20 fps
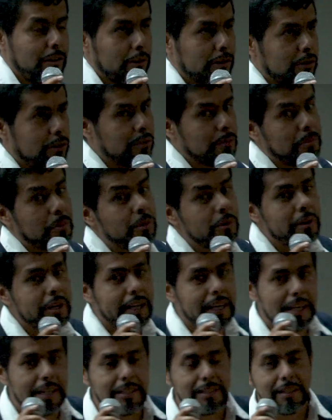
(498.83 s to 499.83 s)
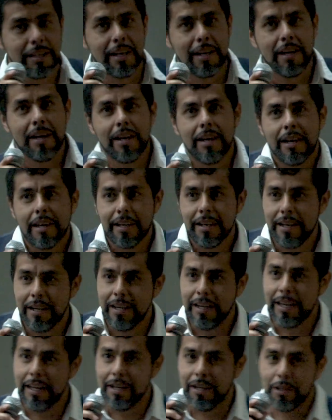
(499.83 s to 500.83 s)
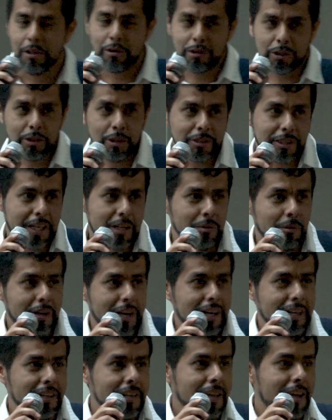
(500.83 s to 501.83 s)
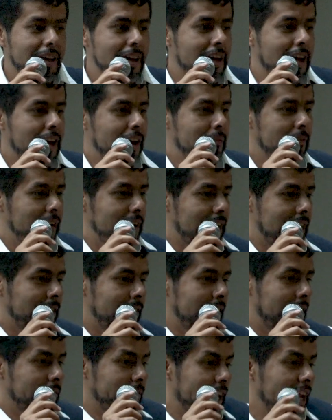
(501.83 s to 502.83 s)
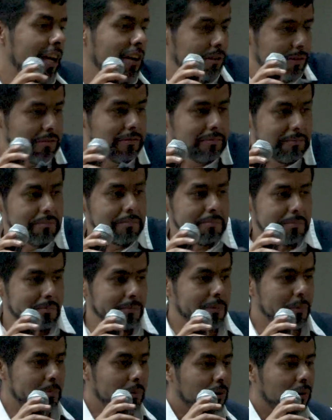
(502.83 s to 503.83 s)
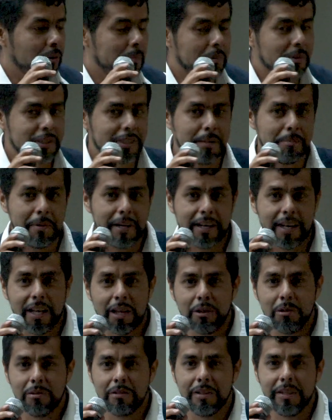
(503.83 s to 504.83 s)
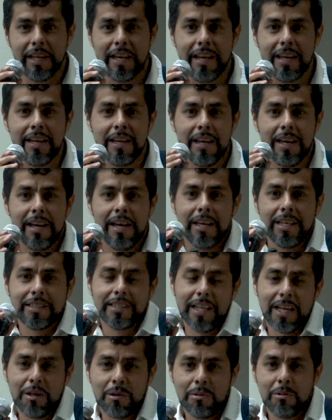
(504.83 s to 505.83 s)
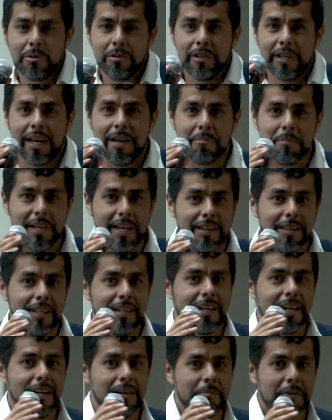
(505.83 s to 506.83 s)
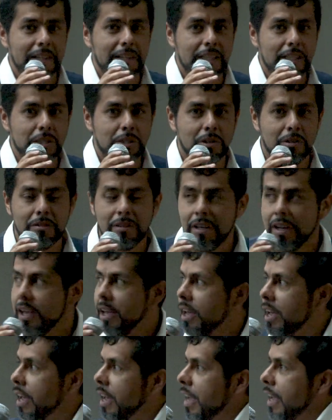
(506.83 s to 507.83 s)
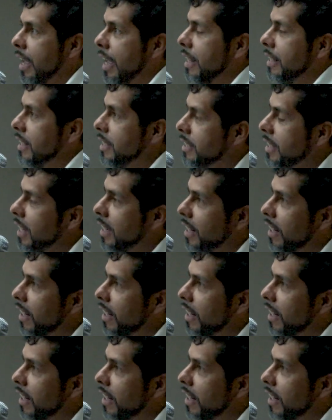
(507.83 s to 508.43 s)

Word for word: doctor Burges y el doctor Sarucán hablaron un poco por separado de salud, ambiente y alimentación. En esta